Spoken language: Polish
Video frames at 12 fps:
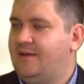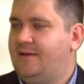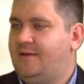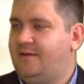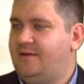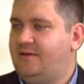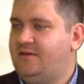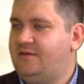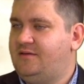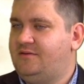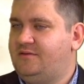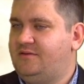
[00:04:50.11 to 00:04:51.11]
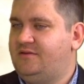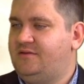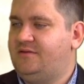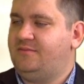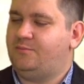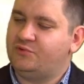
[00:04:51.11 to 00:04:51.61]
E, i,
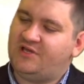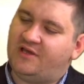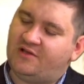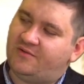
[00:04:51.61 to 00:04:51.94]
i, później